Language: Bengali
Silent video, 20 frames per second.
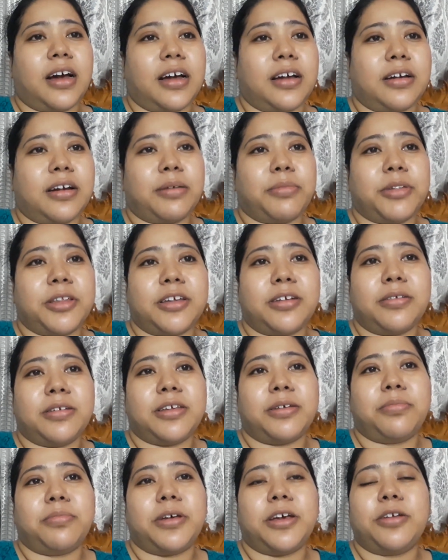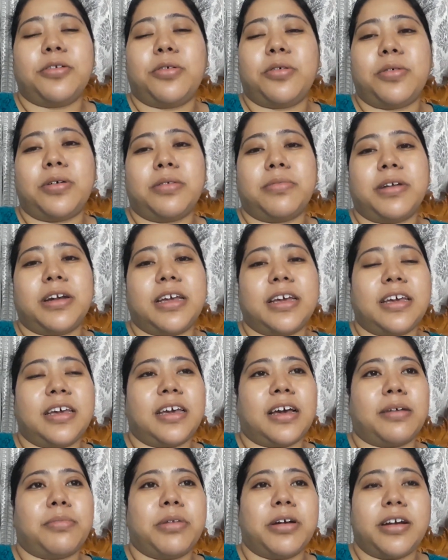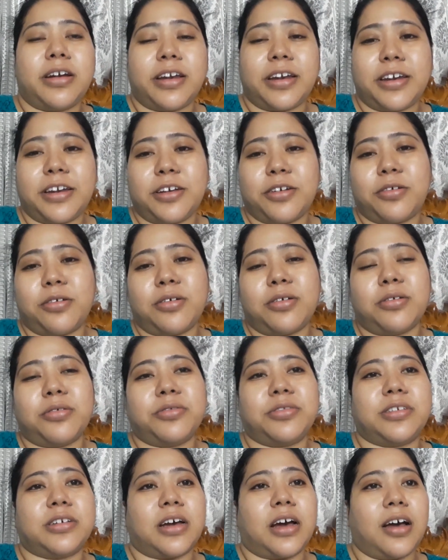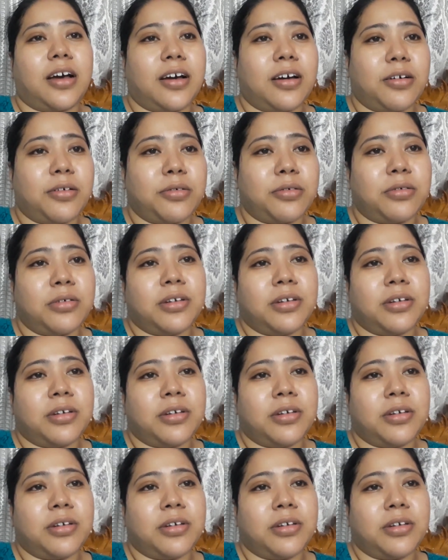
আর আমাদের ওই যে বের হওয়া মানে কি আবার রেডি হও যাও